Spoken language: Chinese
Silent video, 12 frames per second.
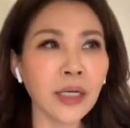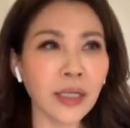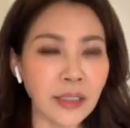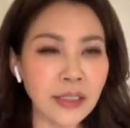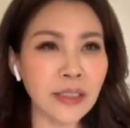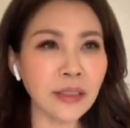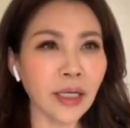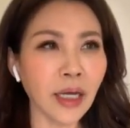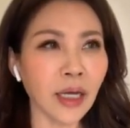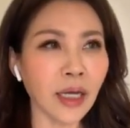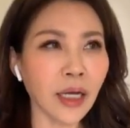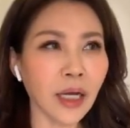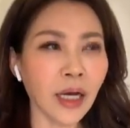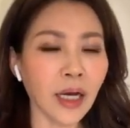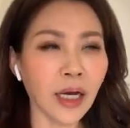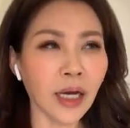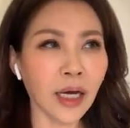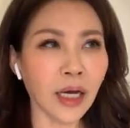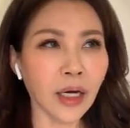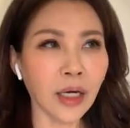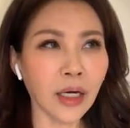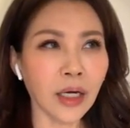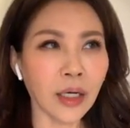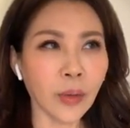可是呢，
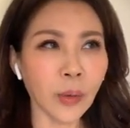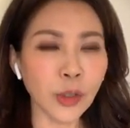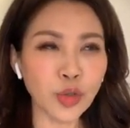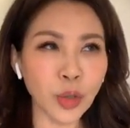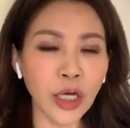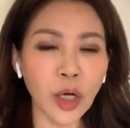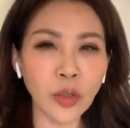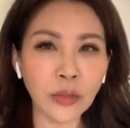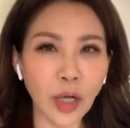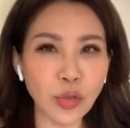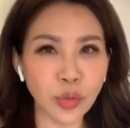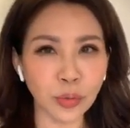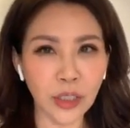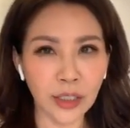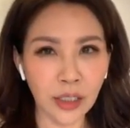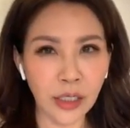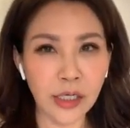呃，我最后倒数的第